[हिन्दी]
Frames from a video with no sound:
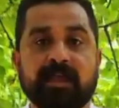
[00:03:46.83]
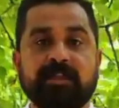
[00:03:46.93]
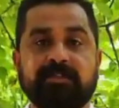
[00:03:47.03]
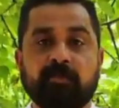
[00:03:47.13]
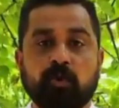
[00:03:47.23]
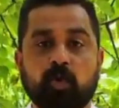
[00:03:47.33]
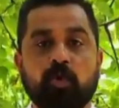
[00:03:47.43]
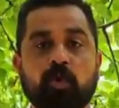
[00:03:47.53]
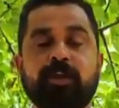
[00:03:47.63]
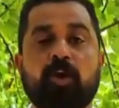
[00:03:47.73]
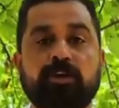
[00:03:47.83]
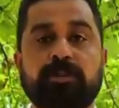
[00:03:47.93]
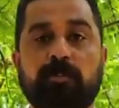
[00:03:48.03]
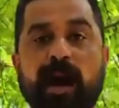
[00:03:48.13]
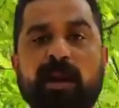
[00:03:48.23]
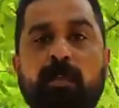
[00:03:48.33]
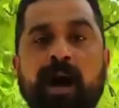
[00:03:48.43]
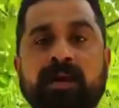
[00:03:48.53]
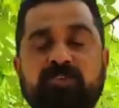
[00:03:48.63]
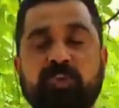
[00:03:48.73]
कि जब लोगों की ओर से बार
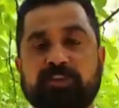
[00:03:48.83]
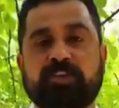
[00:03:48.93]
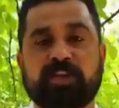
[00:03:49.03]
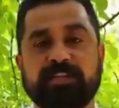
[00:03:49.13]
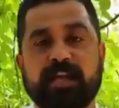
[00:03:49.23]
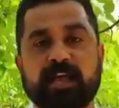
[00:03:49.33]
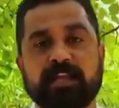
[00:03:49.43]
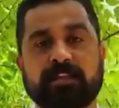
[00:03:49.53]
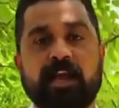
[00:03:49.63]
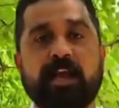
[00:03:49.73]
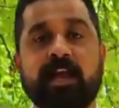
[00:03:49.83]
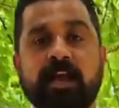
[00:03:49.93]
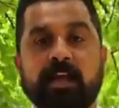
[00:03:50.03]
बार रिजेक्ट कर दिया जाता है